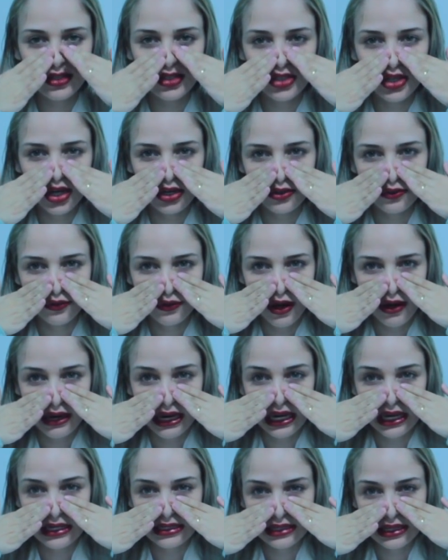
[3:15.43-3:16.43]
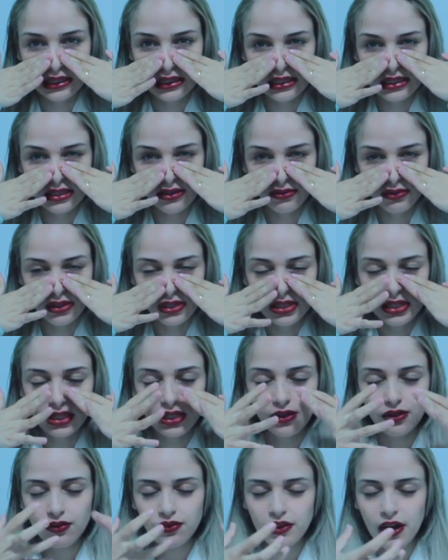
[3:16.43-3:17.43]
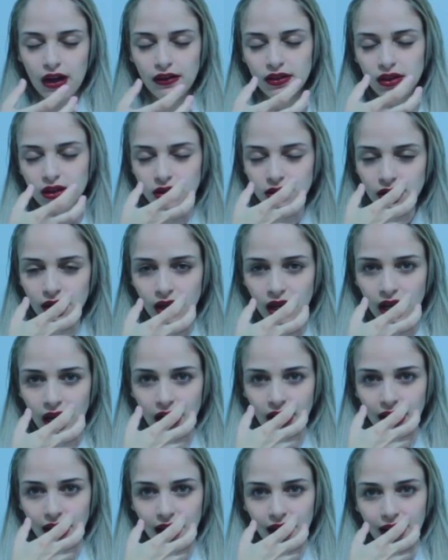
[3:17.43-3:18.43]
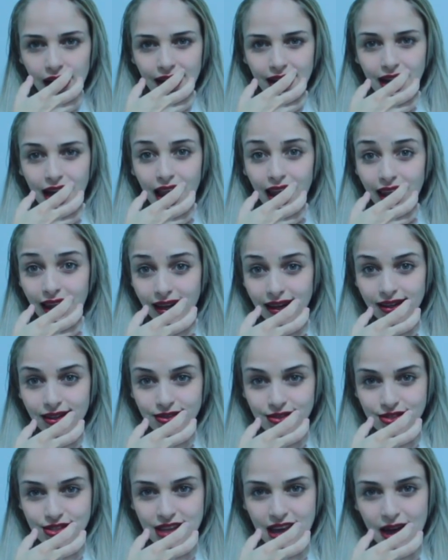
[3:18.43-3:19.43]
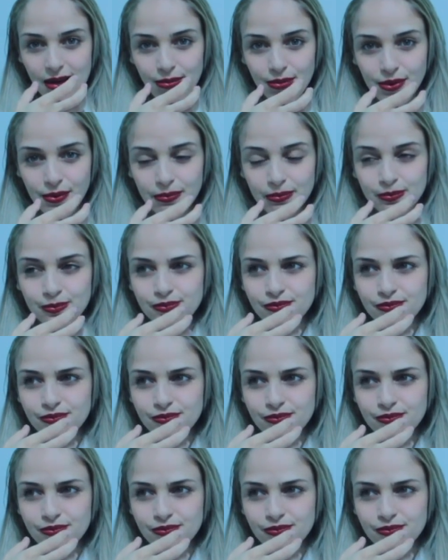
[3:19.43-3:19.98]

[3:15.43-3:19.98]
E, gente, eu ficava com aqueles adesivos assim e ficava uh, inalando, sabe?